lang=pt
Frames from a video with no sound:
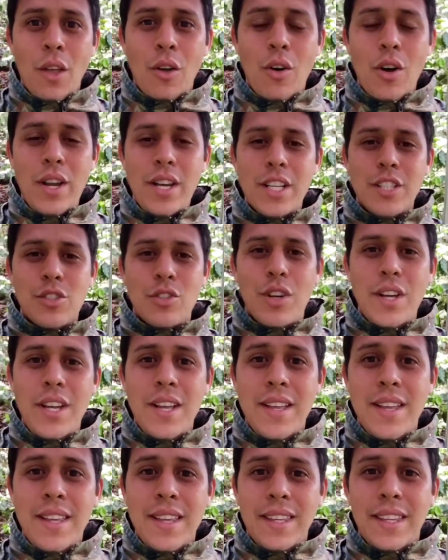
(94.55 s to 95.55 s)
Olha só
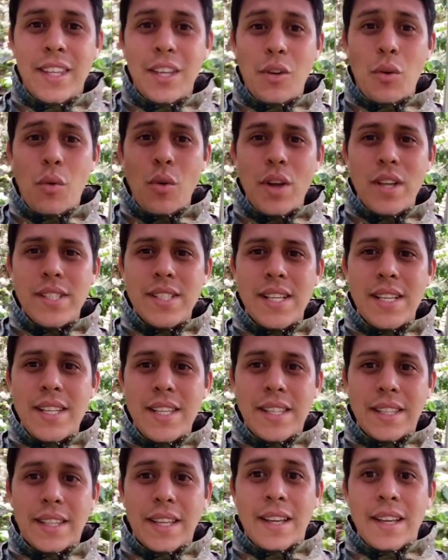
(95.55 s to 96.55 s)
que coisa
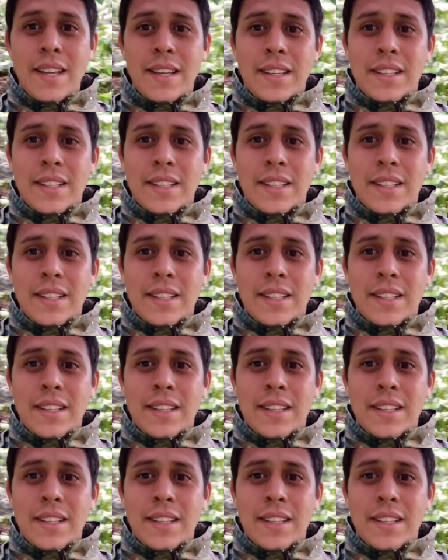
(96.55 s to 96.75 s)
linda.